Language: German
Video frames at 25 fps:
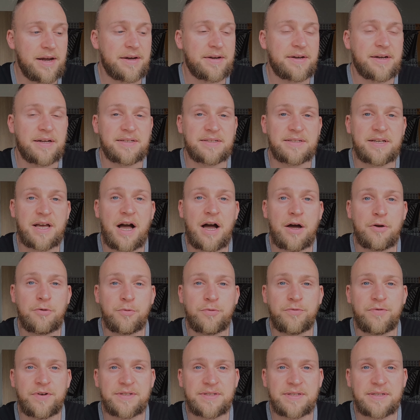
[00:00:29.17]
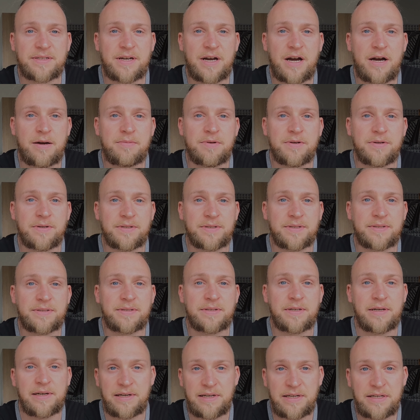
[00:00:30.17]
Das Kanu, was ich habe,
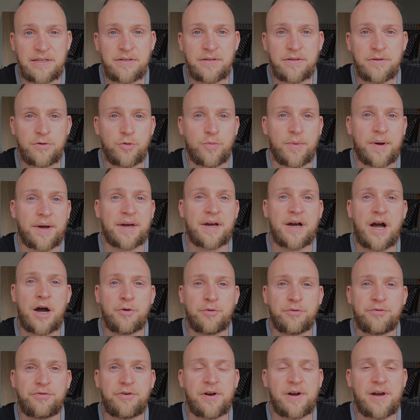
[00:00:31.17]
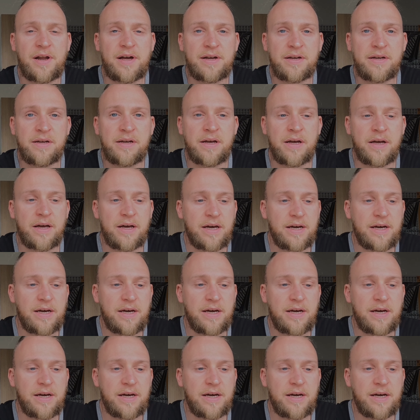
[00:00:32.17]
ist geliehen über einen Kanuverleih.